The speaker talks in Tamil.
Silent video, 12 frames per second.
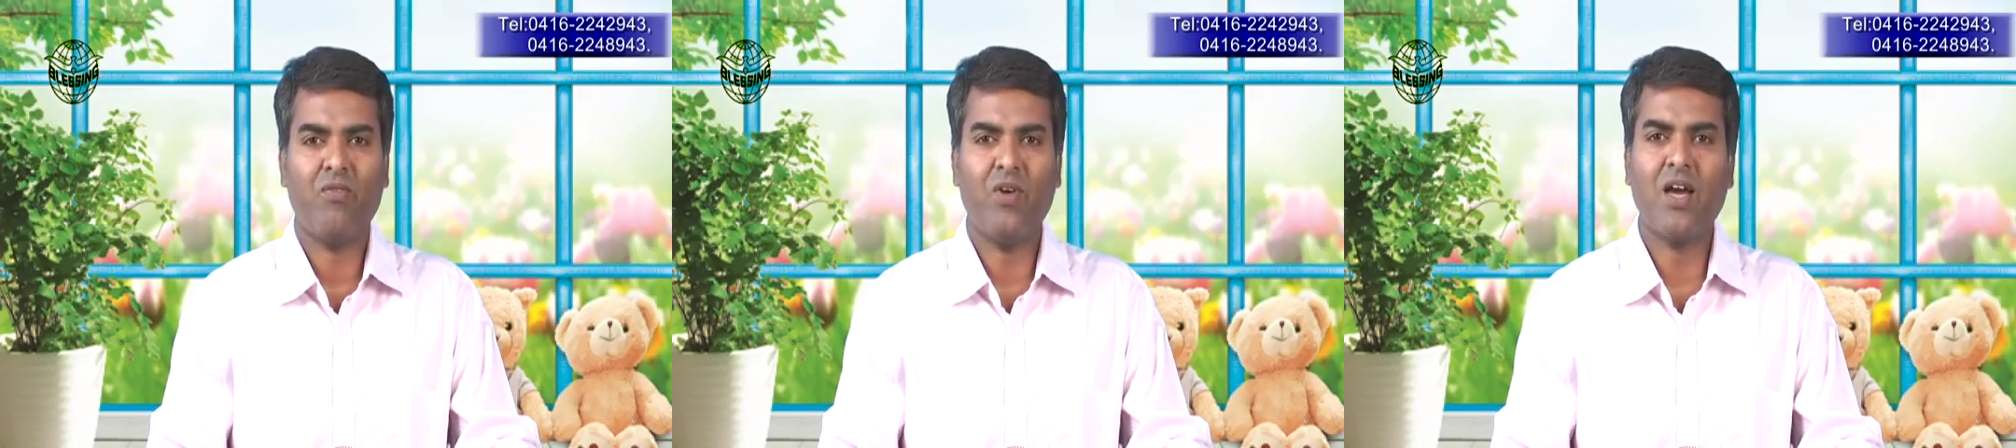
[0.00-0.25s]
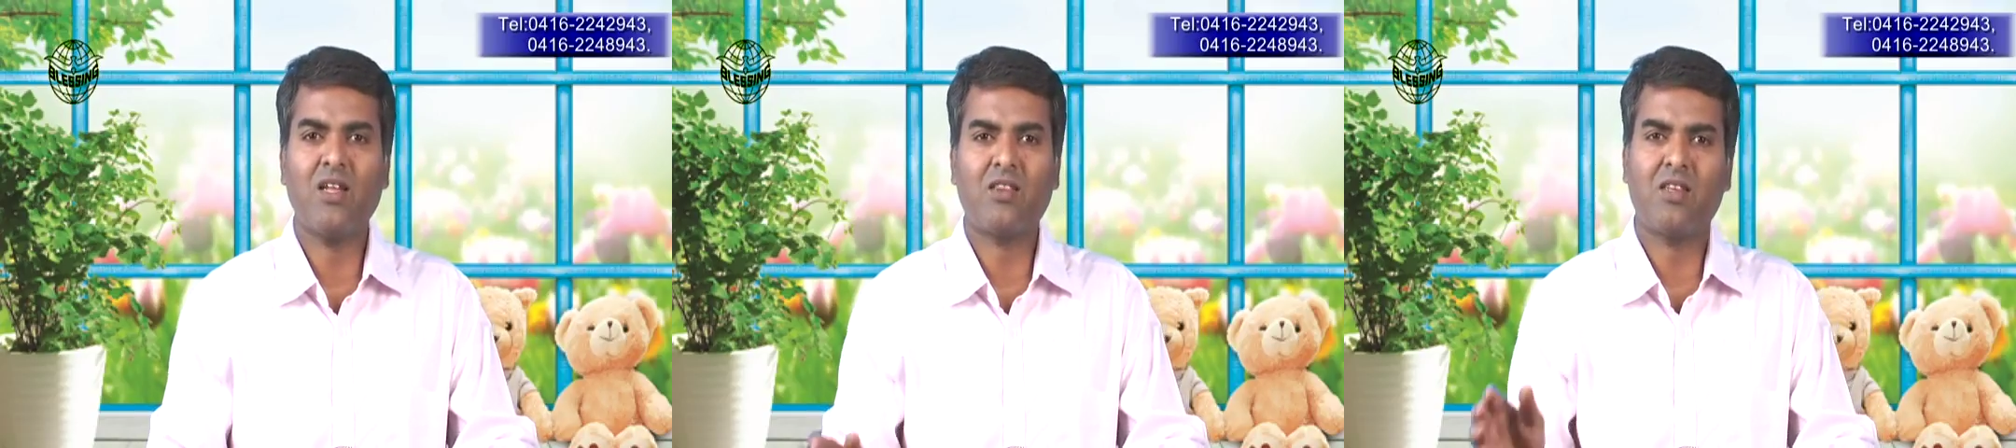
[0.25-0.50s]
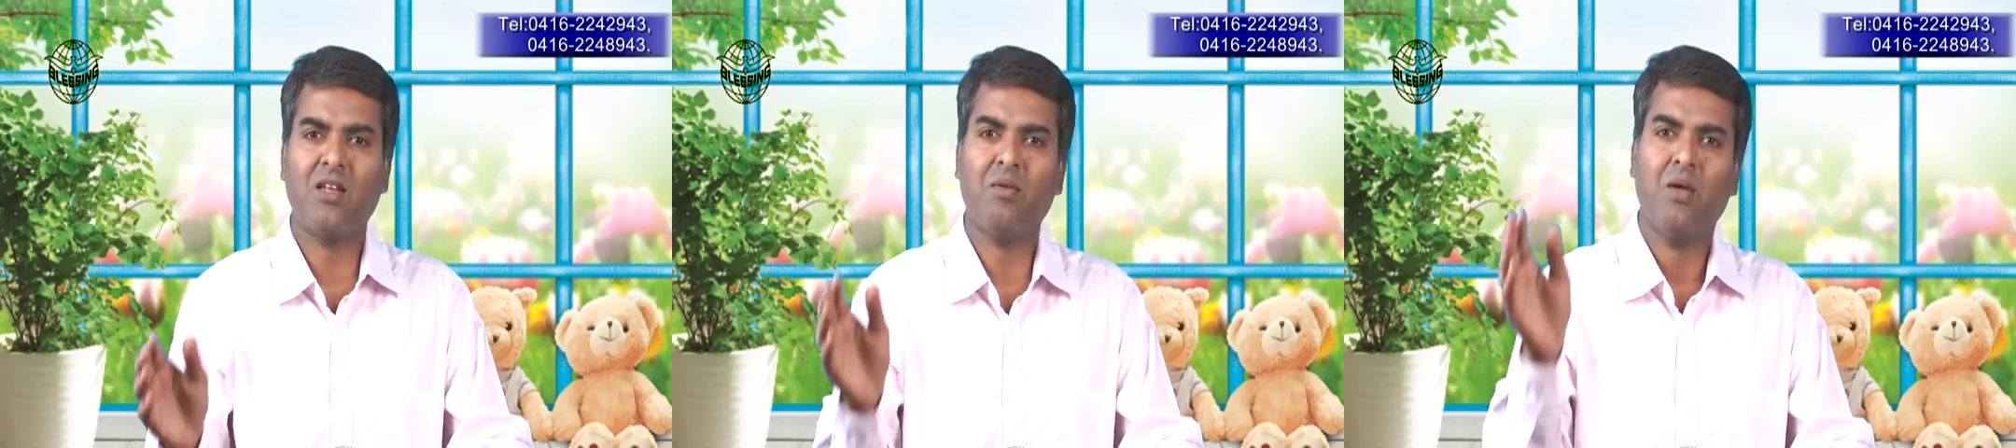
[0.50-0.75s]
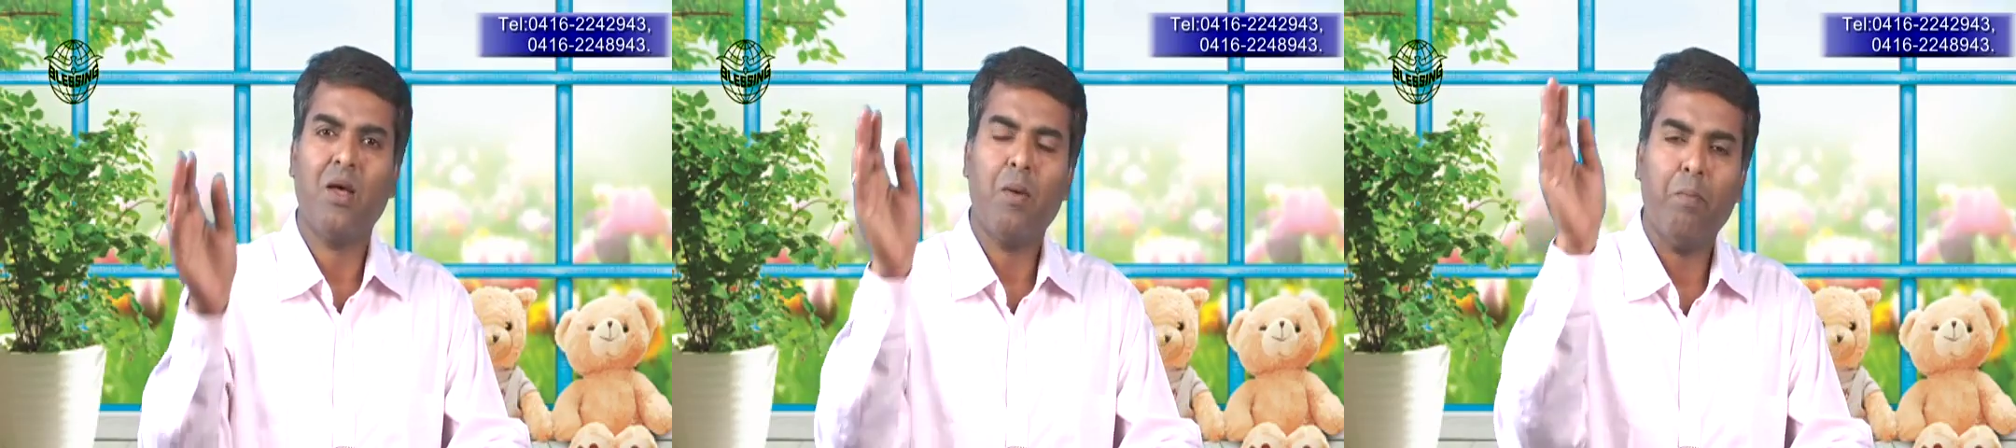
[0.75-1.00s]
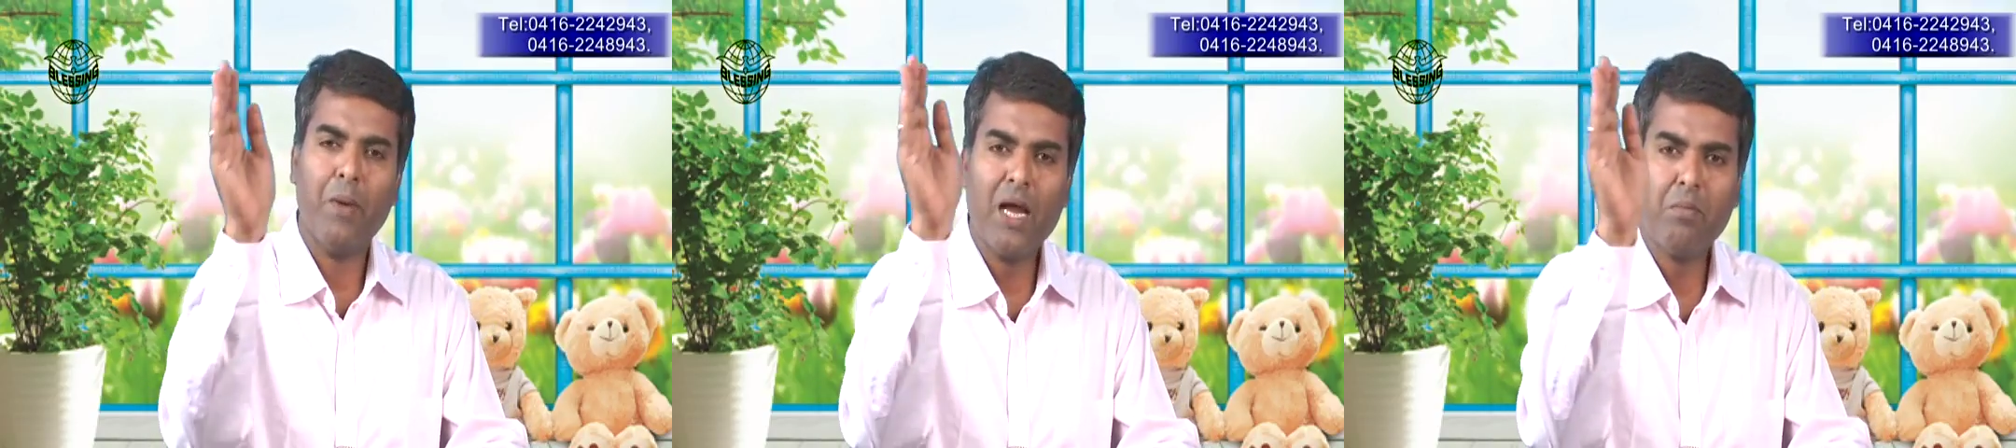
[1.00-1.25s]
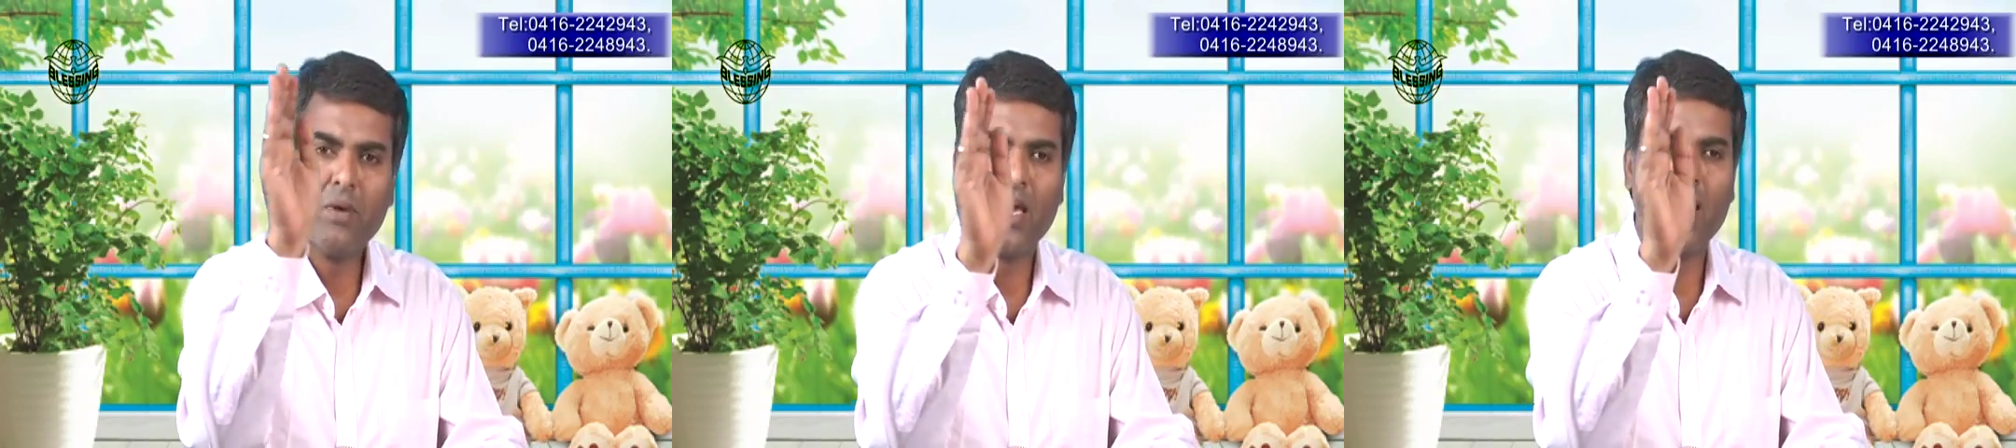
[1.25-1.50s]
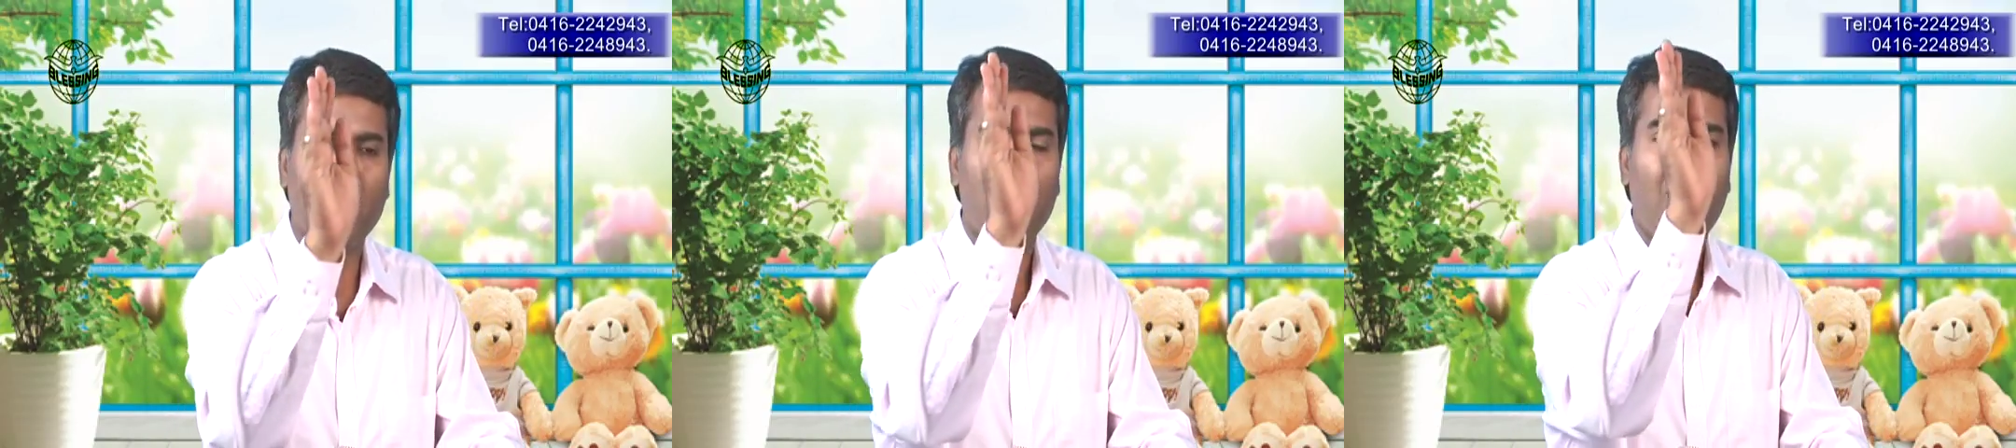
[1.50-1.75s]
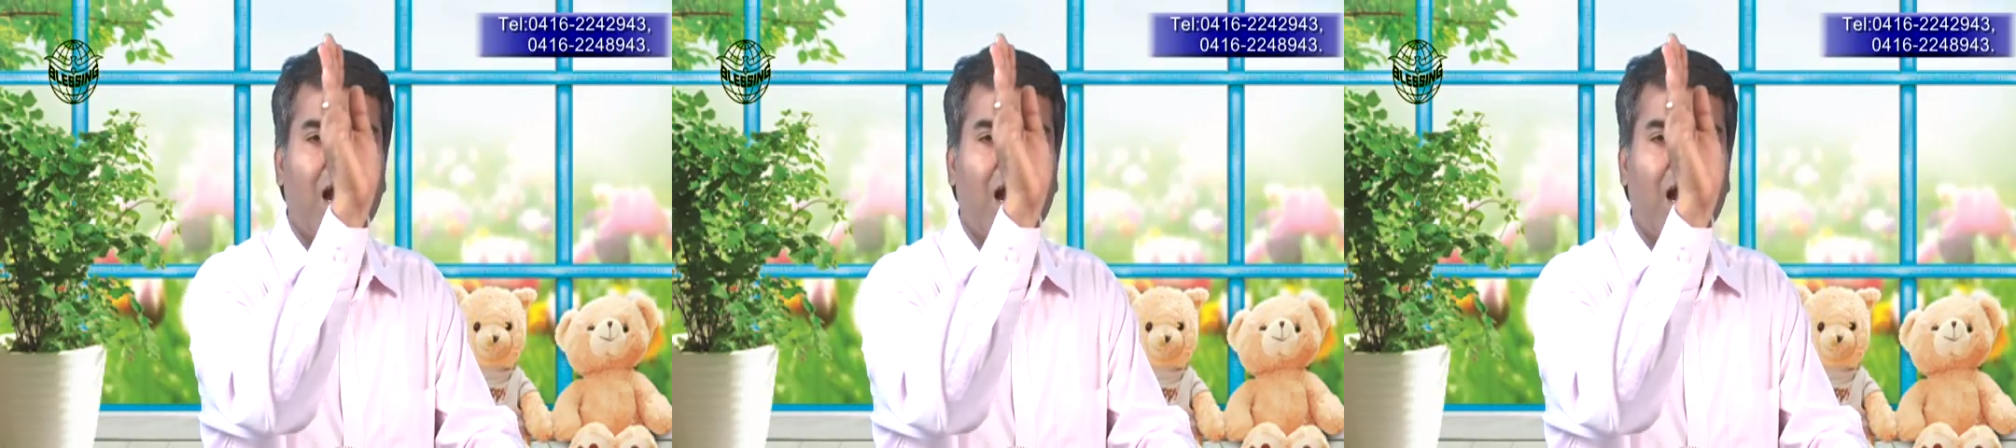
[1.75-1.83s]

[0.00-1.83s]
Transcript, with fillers: வேதத்தின் மேன்மையை